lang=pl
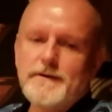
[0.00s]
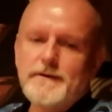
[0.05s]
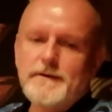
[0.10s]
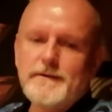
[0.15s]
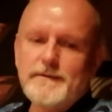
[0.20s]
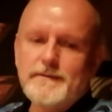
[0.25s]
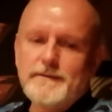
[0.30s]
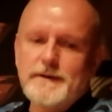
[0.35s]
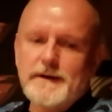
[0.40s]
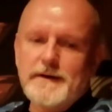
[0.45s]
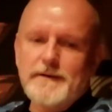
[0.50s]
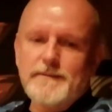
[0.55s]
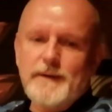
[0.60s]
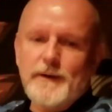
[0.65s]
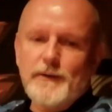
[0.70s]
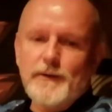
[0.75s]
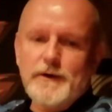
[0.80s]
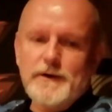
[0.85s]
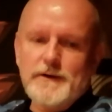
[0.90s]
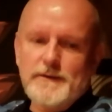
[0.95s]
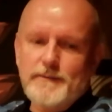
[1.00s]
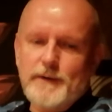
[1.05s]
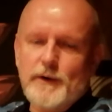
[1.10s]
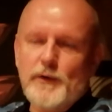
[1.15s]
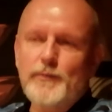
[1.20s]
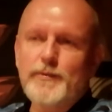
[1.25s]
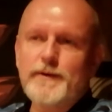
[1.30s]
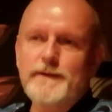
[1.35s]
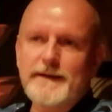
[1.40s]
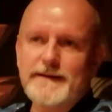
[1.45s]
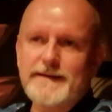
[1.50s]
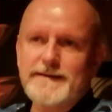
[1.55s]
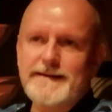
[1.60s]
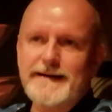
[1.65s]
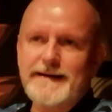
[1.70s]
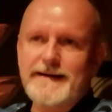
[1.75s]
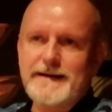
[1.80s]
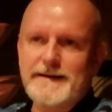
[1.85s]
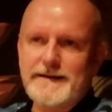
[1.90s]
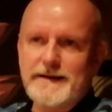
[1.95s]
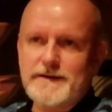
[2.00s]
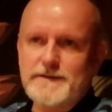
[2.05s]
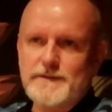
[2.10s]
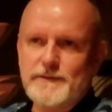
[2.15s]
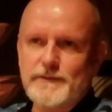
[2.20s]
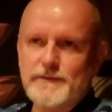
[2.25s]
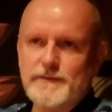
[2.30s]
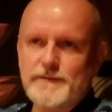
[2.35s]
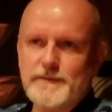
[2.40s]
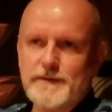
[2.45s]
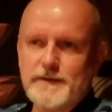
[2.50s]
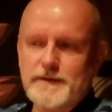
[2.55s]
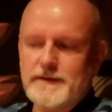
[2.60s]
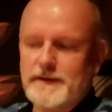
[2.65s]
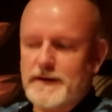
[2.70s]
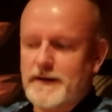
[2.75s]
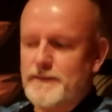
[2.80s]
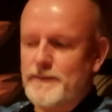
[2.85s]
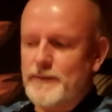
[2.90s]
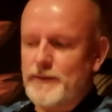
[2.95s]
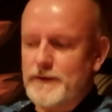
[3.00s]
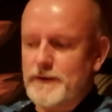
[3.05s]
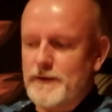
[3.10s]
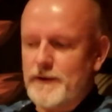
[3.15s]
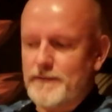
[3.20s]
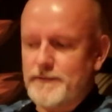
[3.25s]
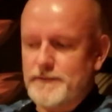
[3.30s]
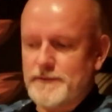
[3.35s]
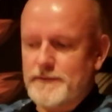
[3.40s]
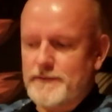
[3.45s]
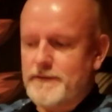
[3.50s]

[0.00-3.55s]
takich małych, małych prywatnych delikatesów, trochę takich butikowych,